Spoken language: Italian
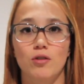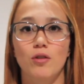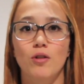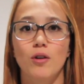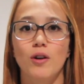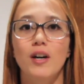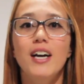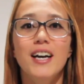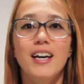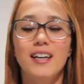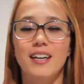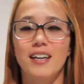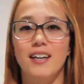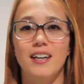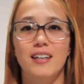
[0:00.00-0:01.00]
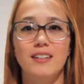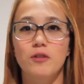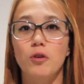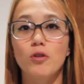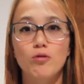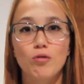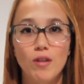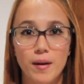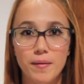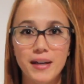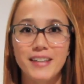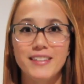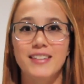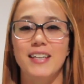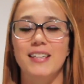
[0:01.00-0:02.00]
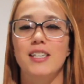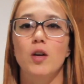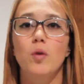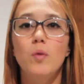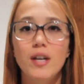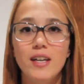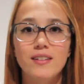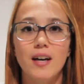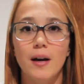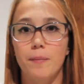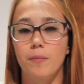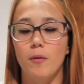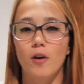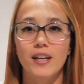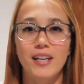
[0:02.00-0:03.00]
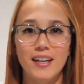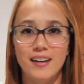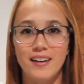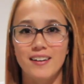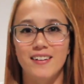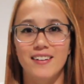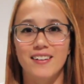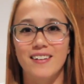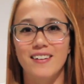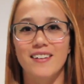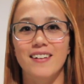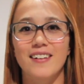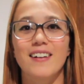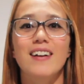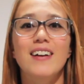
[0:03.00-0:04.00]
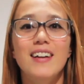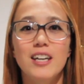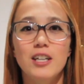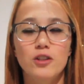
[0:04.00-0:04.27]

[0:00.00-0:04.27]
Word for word: sono eh, continuamente seguita e poi eh,